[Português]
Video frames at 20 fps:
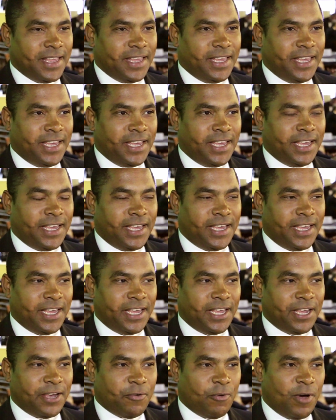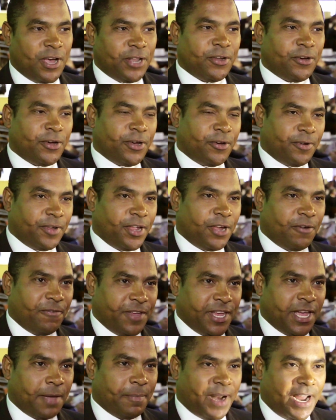E quando eu
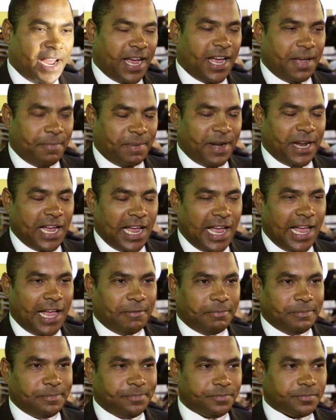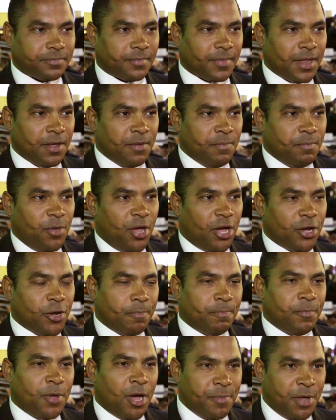vinha para cá, meu,
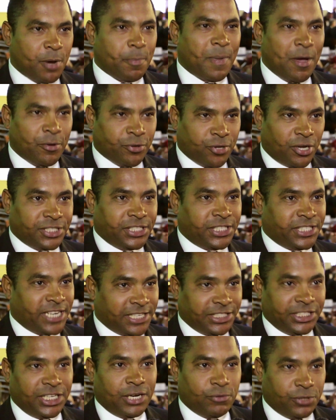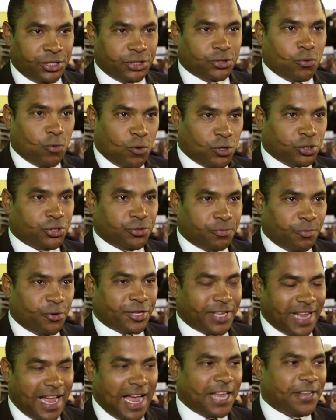meu amigo perguntou se já tinha um discurso
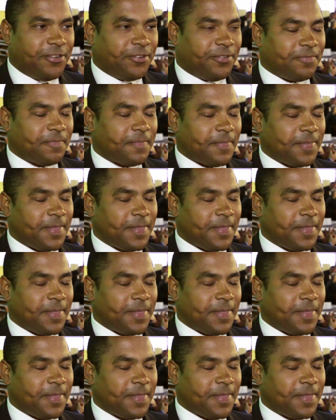montado.